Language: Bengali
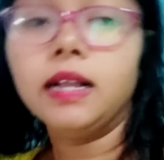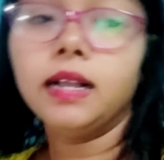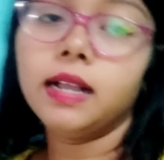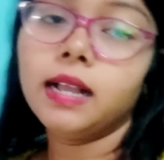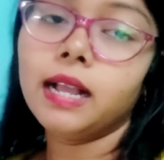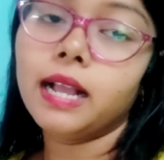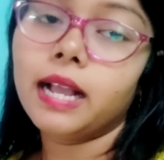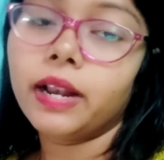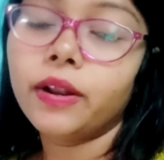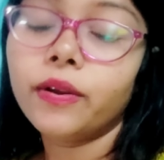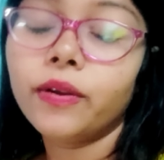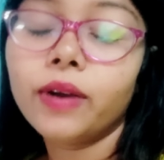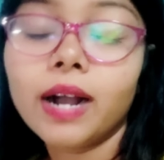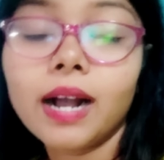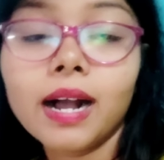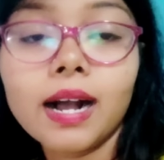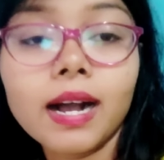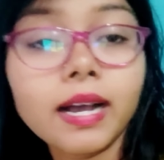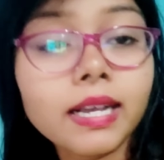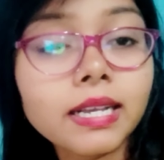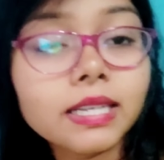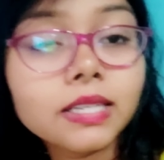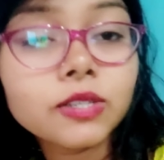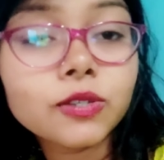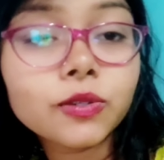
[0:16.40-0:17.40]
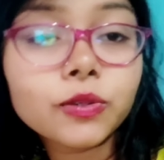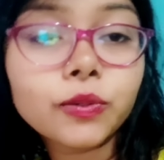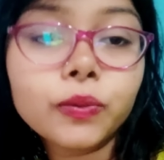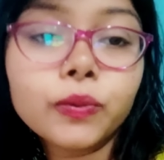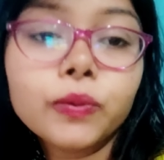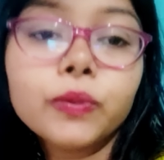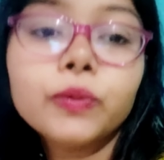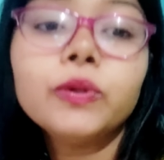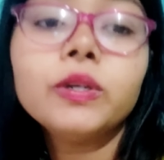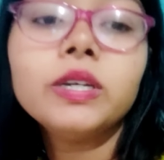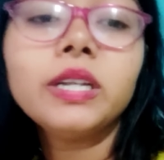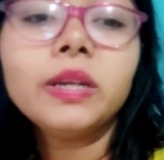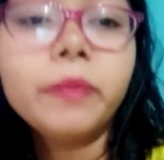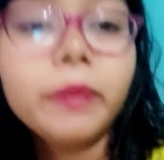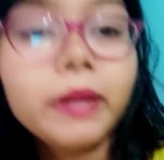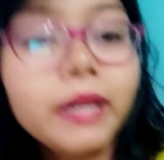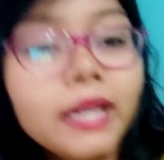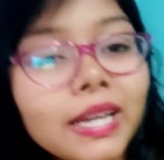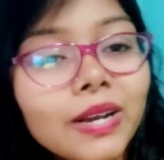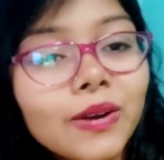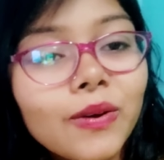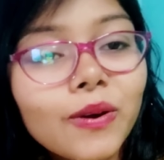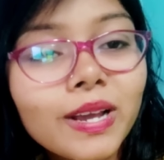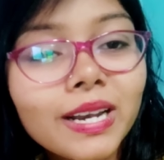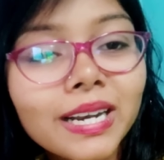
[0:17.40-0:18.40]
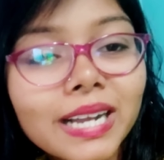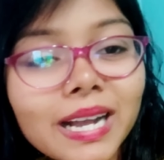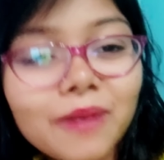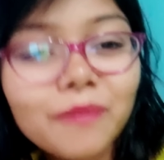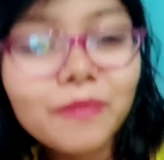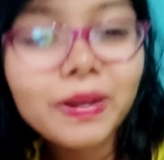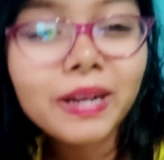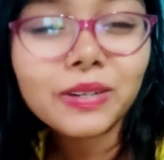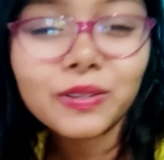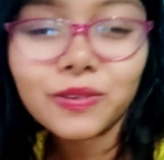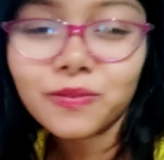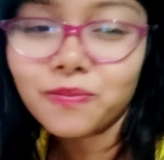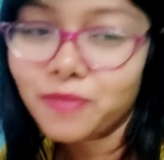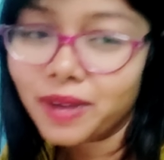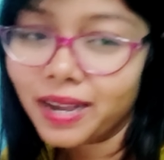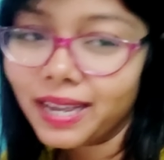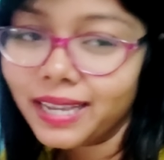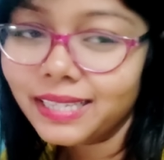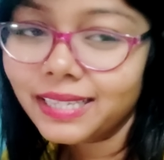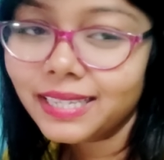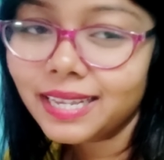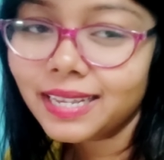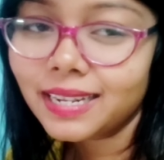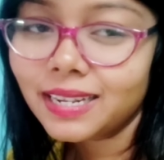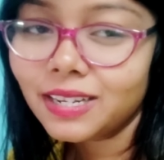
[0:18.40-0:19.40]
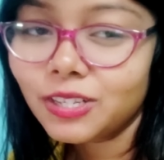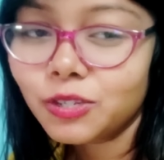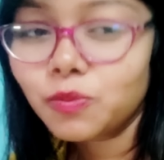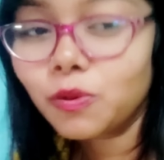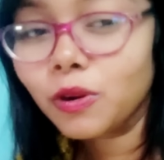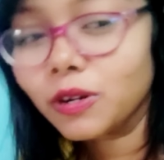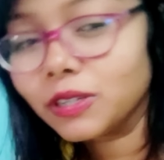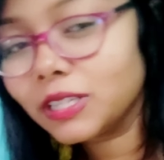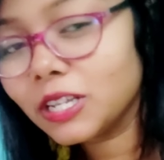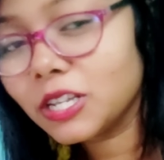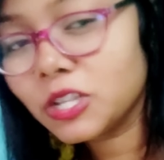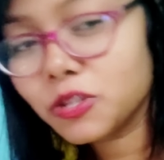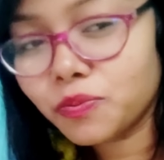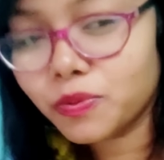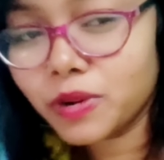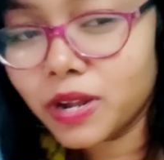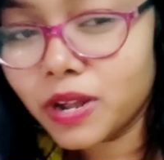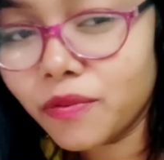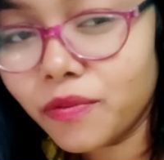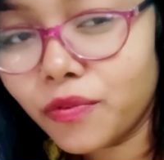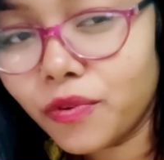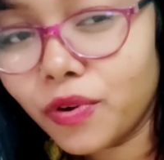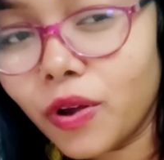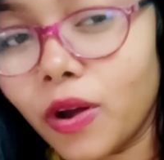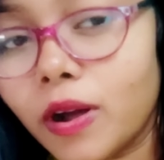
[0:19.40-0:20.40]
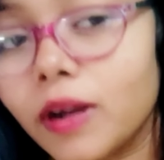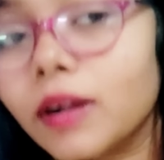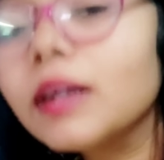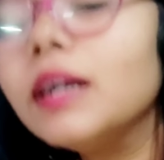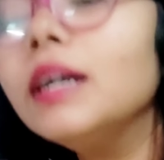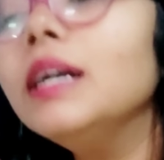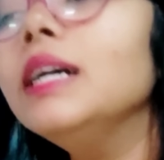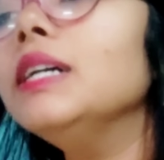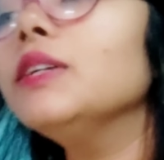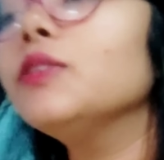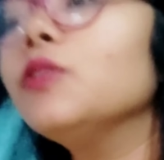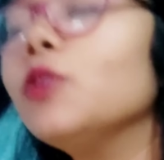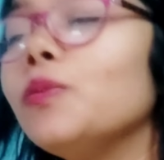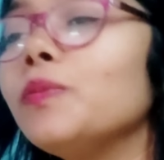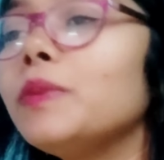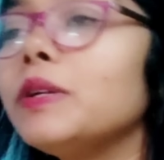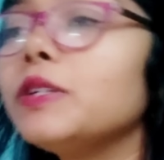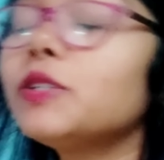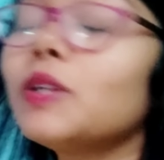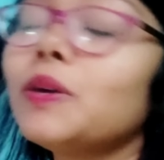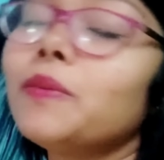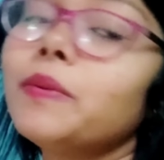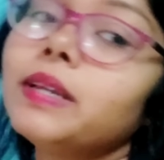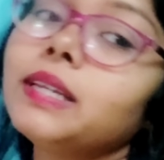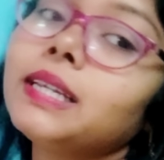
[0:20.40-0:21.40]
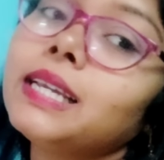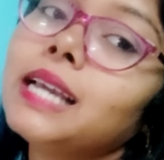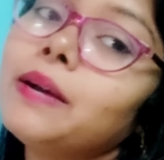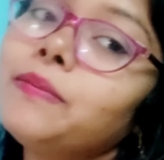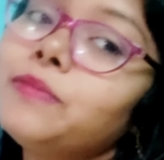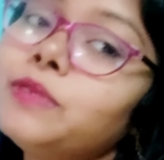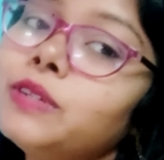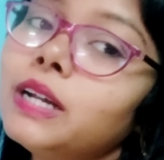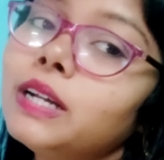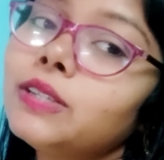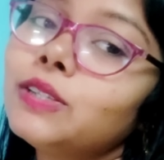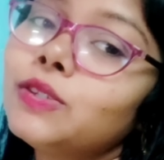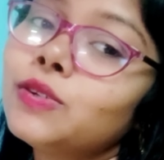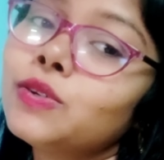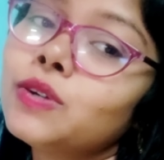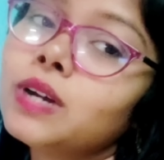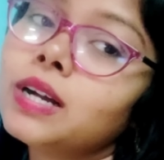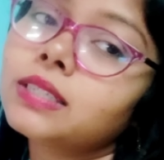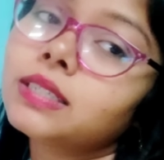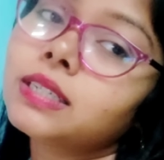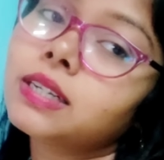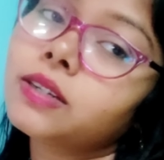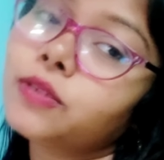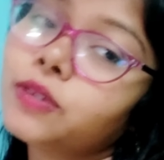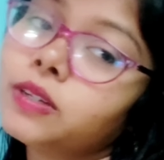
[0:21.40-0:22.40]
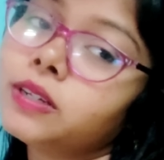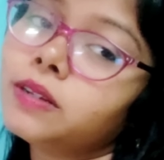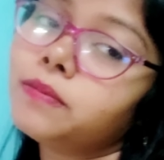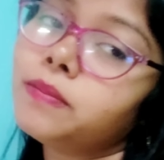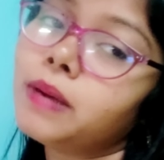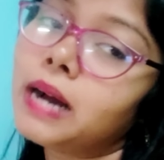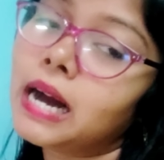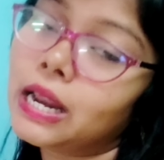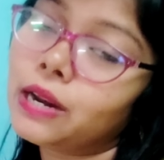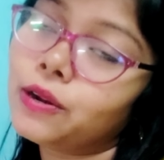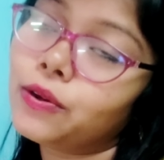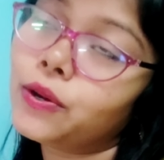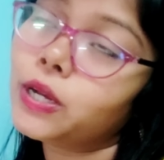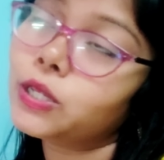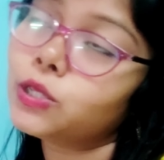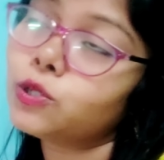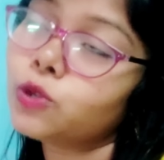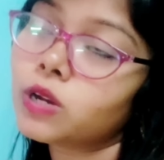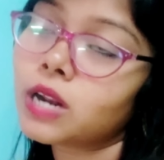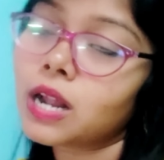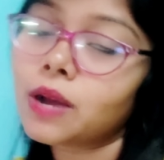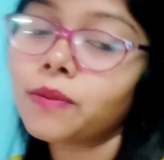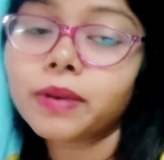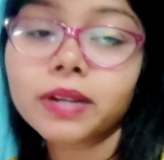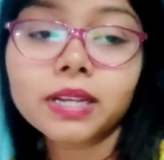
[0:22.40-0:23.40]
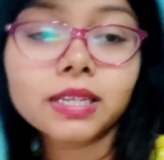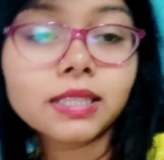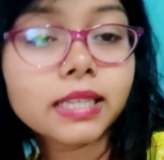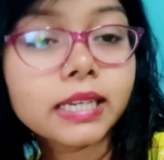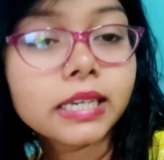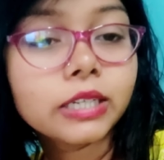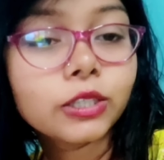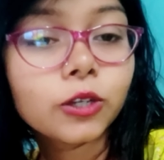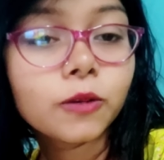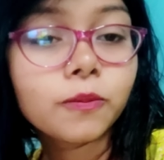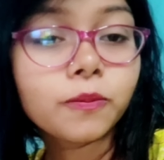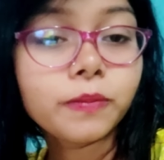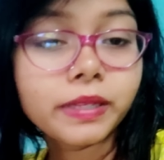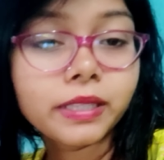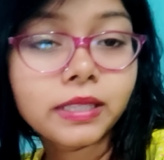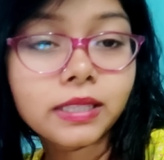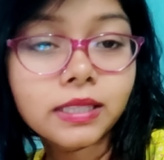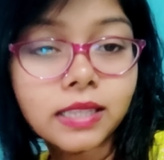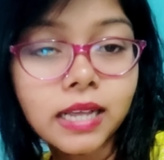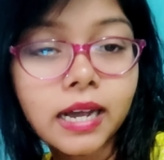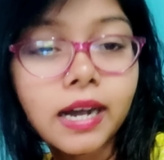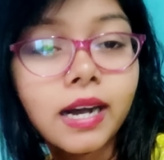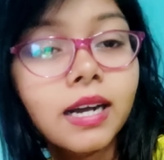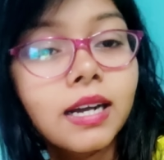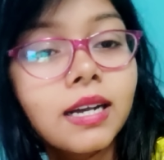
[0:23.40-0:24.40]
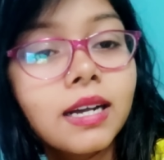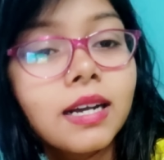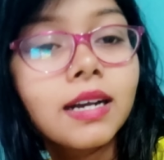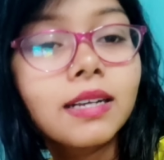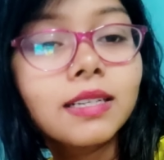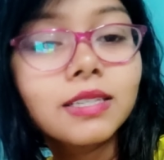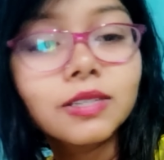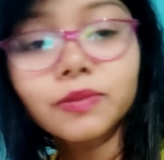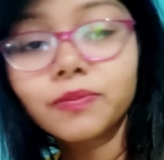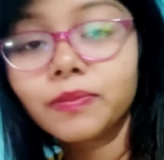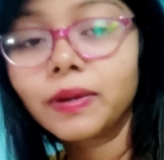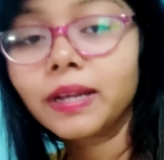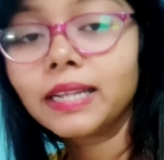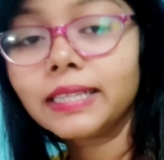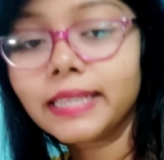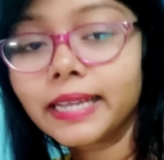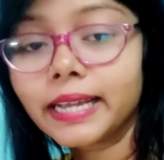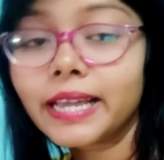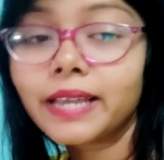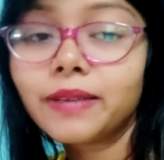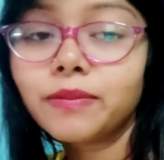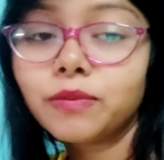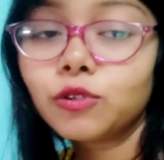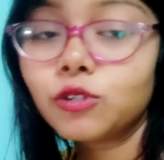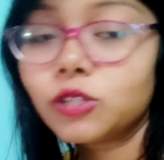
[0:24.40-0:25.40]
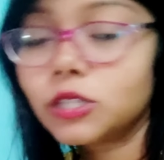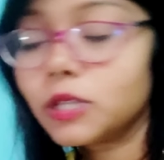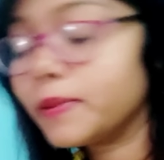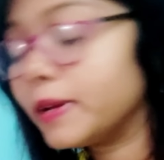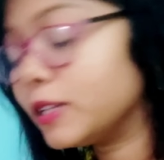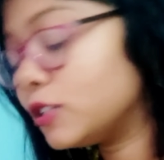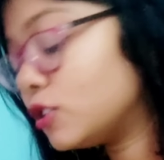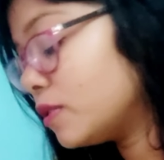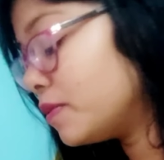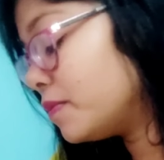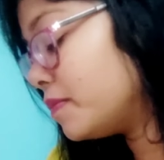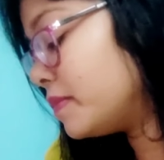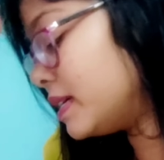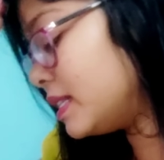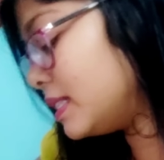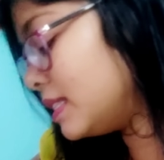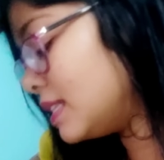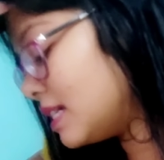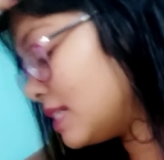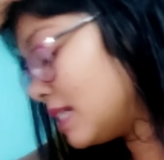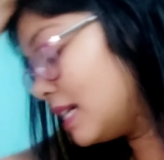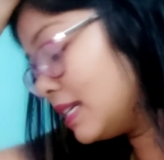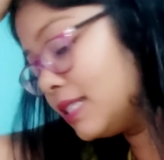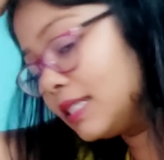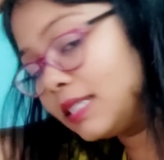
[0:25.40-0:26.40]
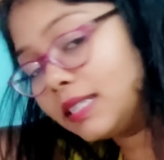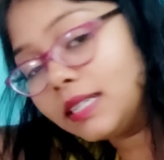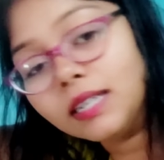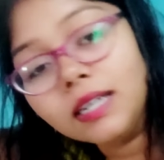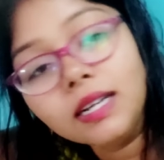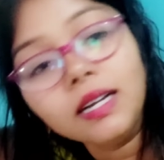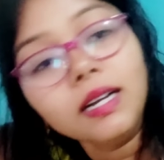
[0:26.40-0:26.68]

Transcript: হ্যালো গাইস গুড ইভিনিং ওয়েলকাম ব্যাক টু মাই চ্যানেল স্পর্দাস প্রিয়া ব্লগ তোমরা সবাই কেমন আছো আশা করি ভালো আছো আর আমাকে দেখে তো বিন্দাস মানে দেখেই বুঝতে পারছো আমি বিন্দাস আছি